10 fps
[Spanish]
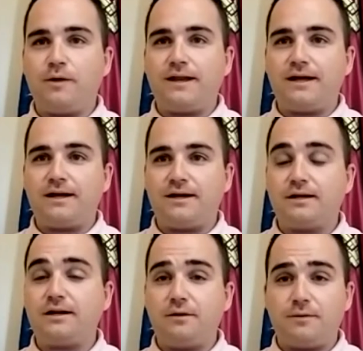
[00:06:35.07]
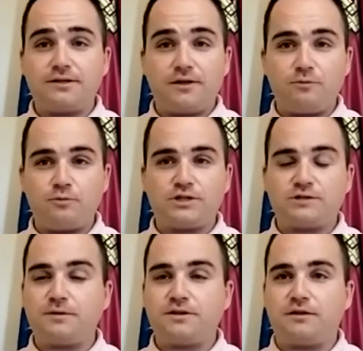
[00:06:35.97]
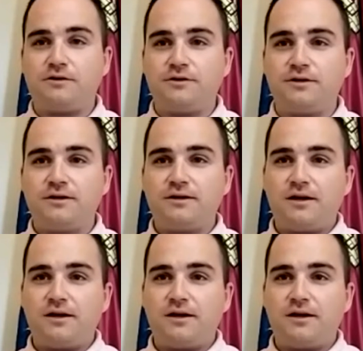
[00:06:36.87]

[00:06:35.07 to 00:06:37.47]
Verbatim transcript: Guadalajara, que ha levantado mucha expectación